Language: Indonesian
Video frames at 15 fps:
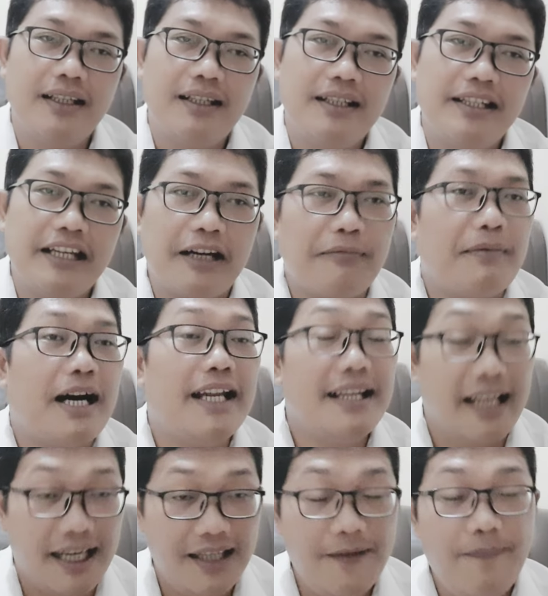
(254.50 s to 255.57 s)
Yang
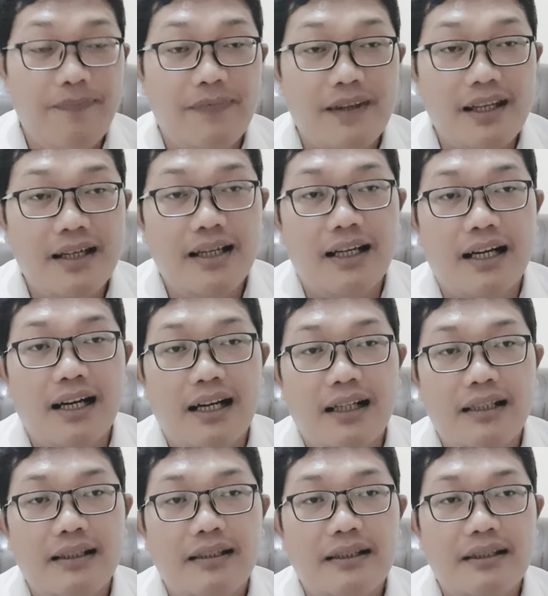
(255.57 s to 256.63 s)
mana uh,
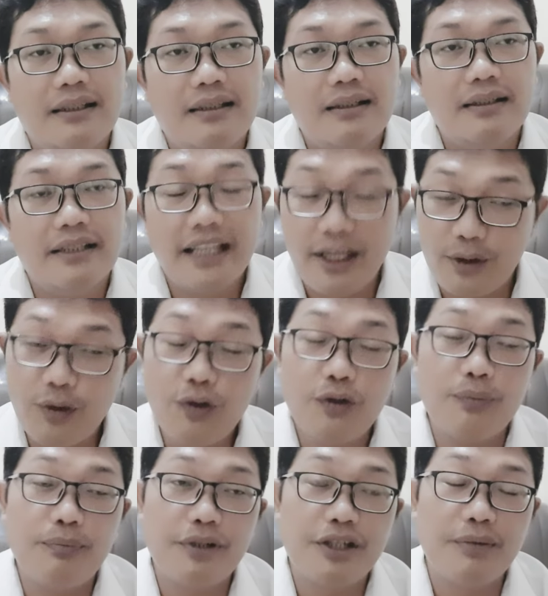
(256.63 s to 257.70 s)
Yesus
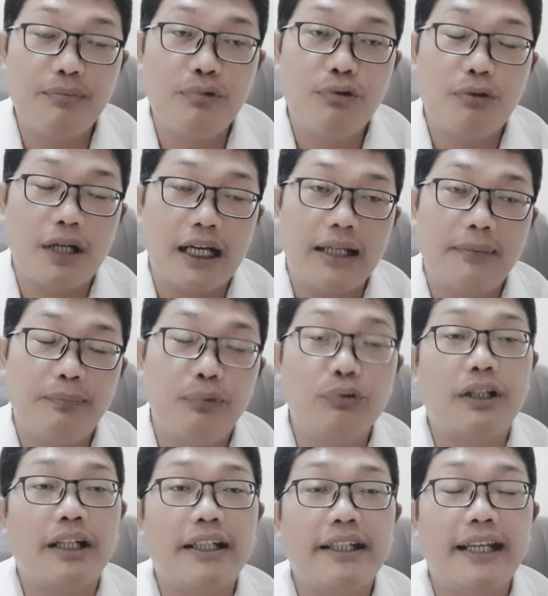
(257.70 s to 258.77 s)
menyembuhkan
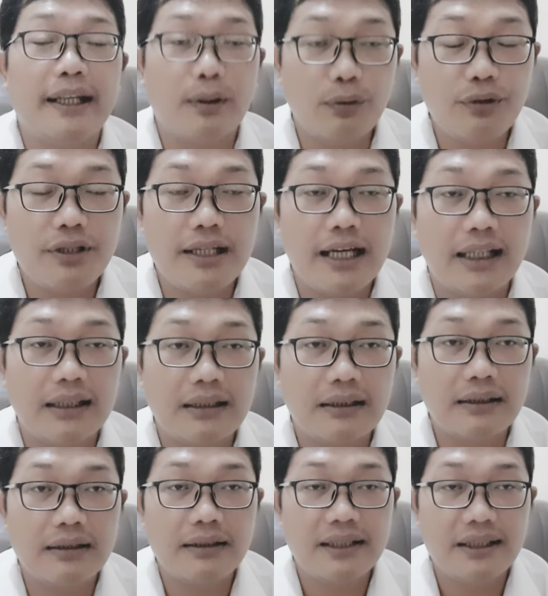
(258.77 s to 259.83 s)
putri Yairus
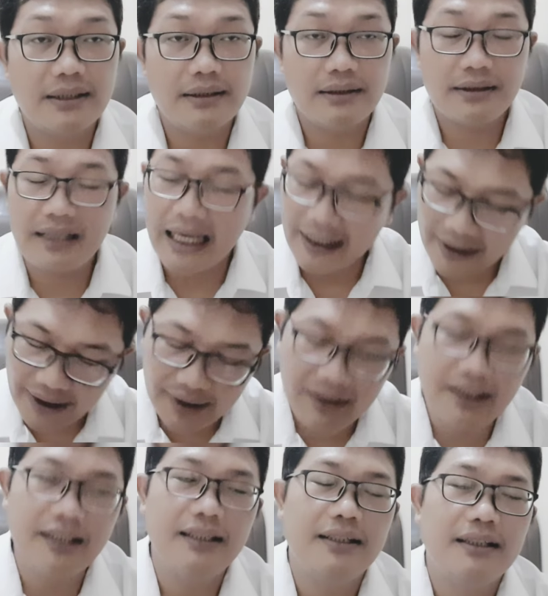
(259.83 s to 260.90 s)
yang
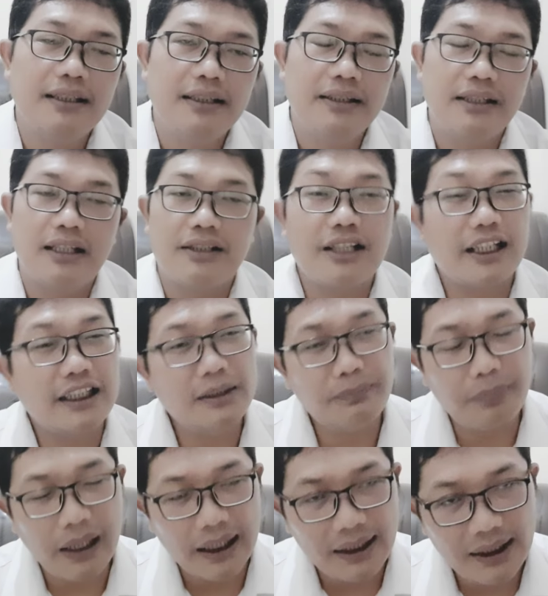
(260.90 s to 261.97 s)
sakit, ya
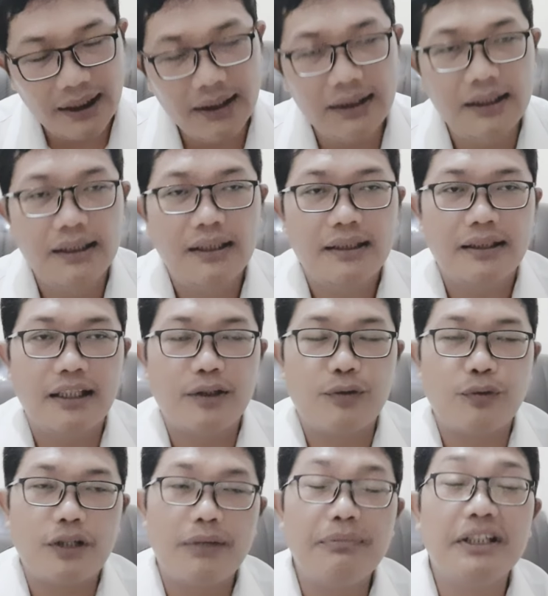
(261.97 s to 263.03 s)
sakit parah dan
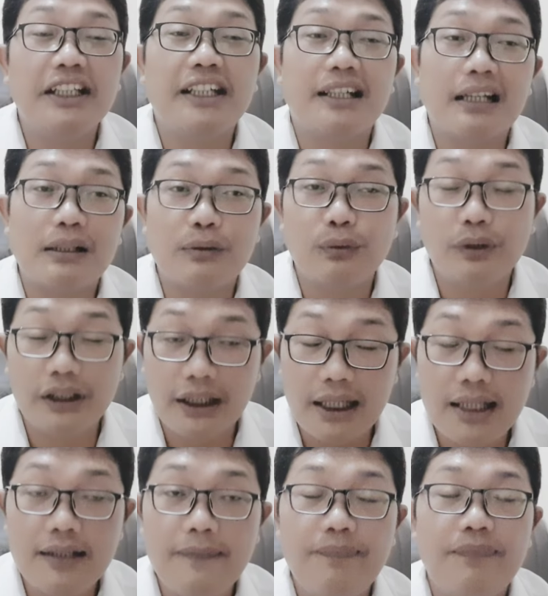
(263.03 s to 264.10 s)
sudah meninggal
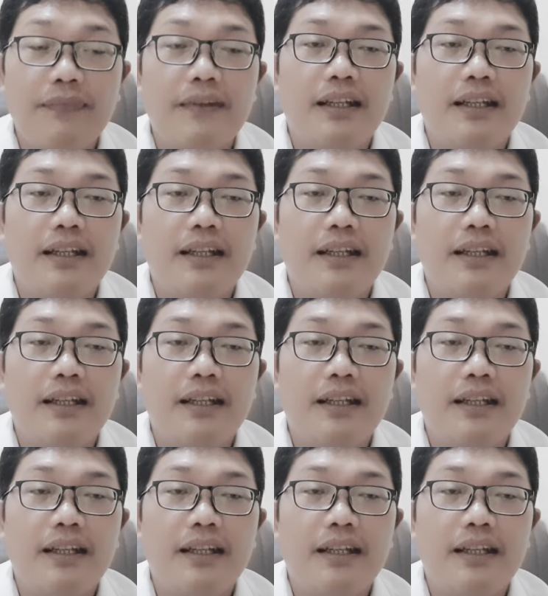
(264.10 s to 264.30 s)
dunia.